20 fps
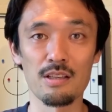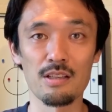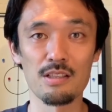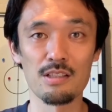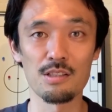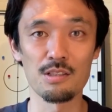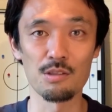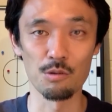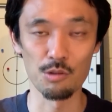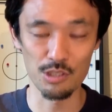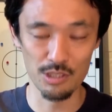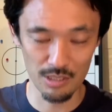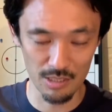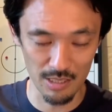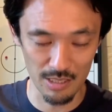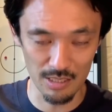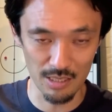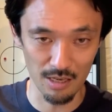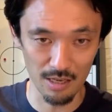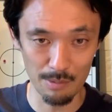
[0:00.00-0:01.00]
質をしっ
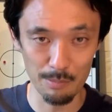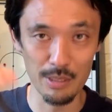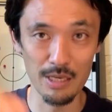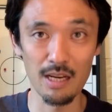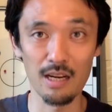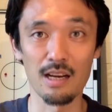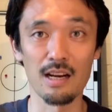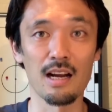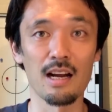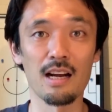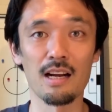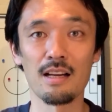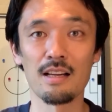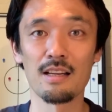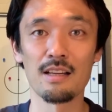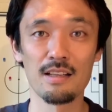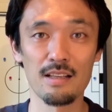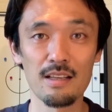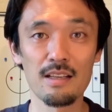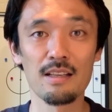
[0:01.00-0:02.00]
かり高めながら、
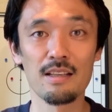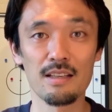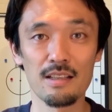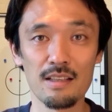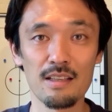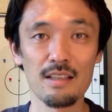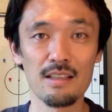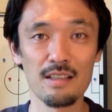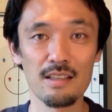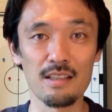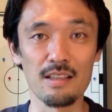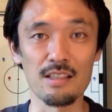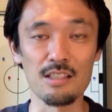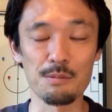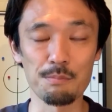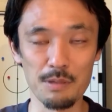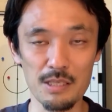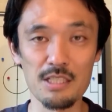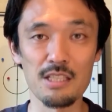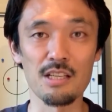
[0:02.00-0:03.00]

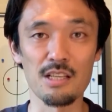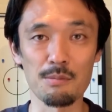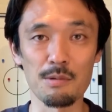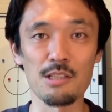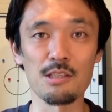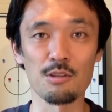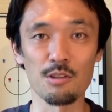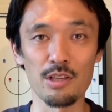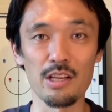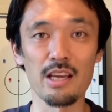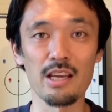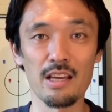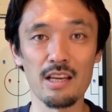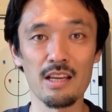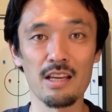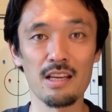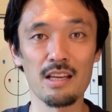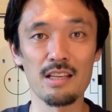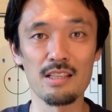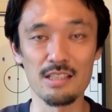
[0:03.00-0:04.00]
えー、突っ走っていきますので、
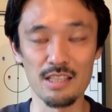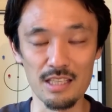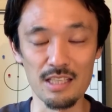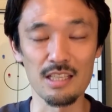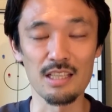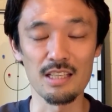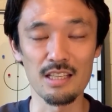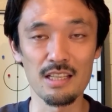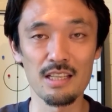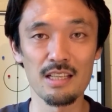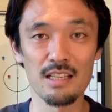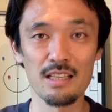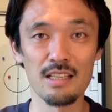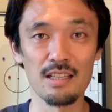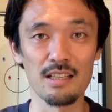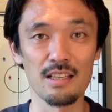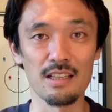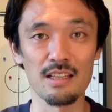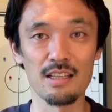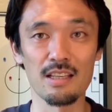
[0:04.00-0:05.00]
ぜひ、
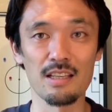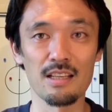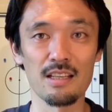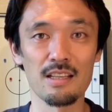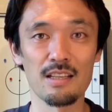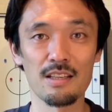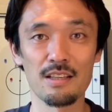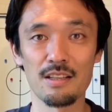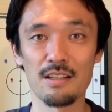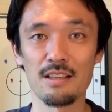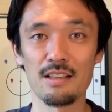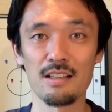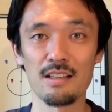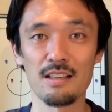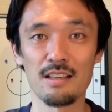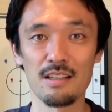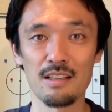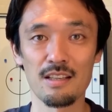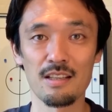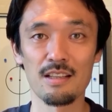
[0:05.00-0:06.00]

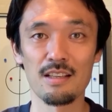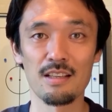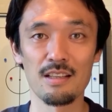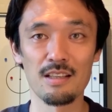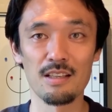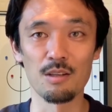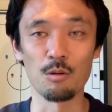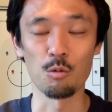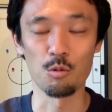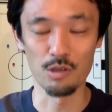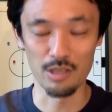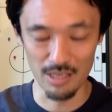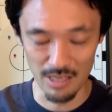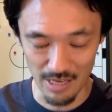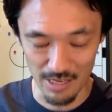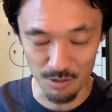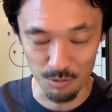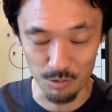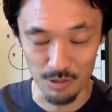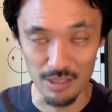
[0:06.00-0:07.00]
えー、遅れ
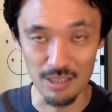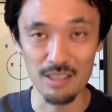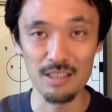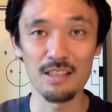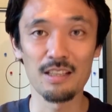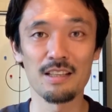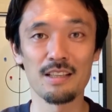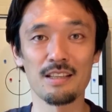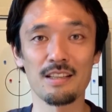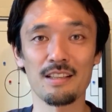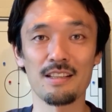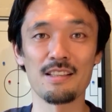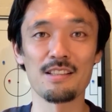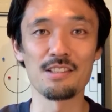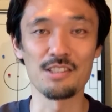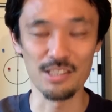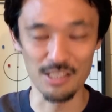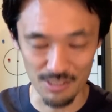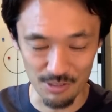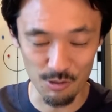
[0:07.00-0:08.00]
ないように
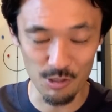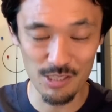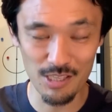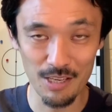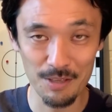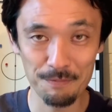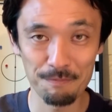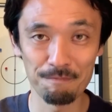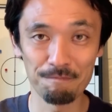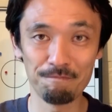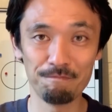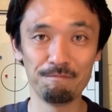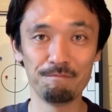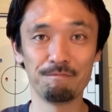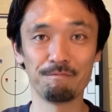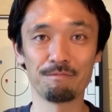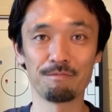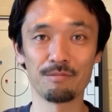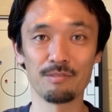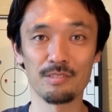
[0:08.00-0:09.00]
ついてきてくださ
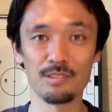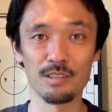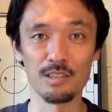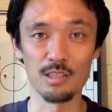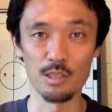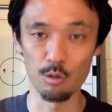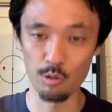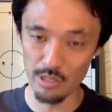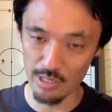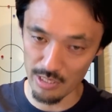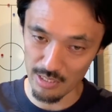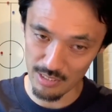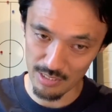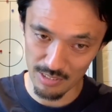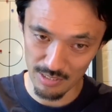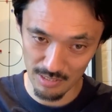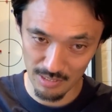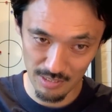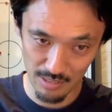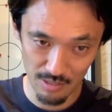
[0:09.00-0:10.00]
い。より
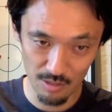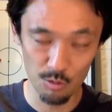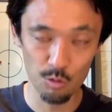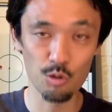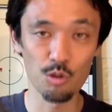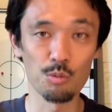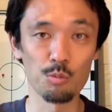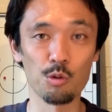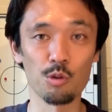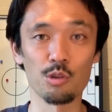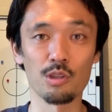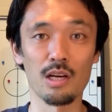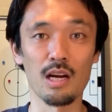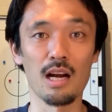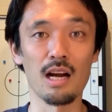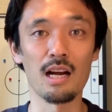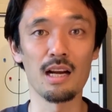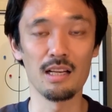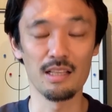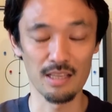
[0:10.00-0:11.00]
フットボール
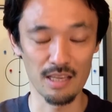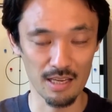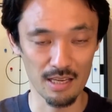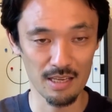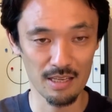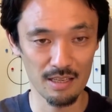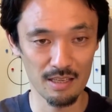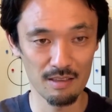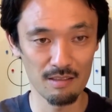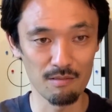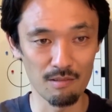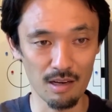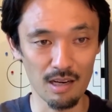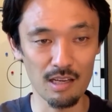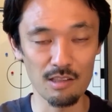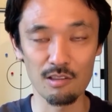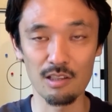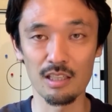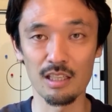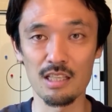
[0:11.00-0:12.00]
が、ね、分
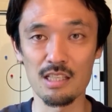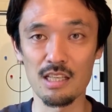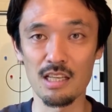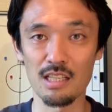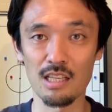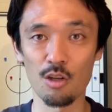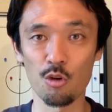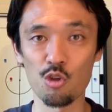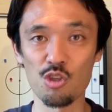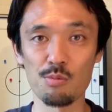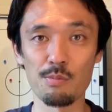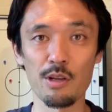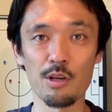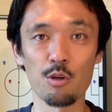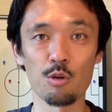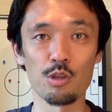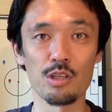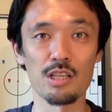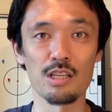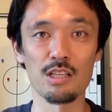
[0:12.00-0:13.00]
かる形で楽しめ
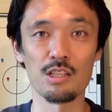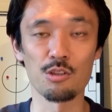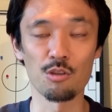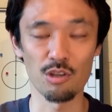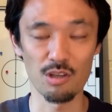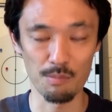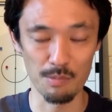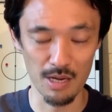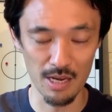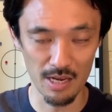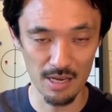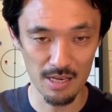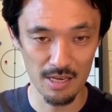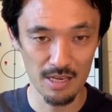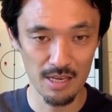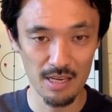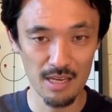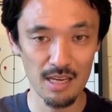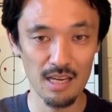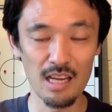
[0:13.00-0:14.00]
るように一生懸命
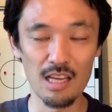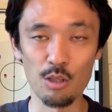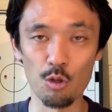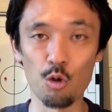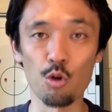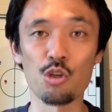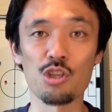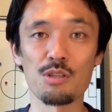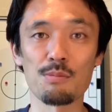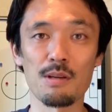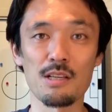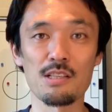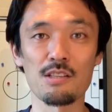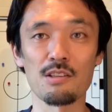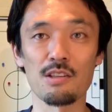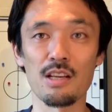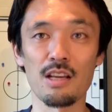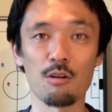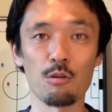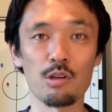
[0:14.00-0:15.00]
努力しま
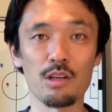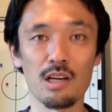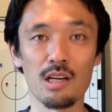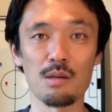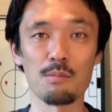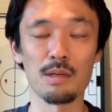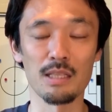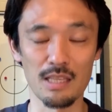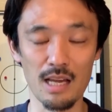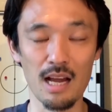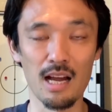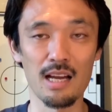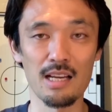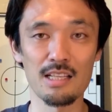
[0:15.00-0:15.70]
すので、これからまた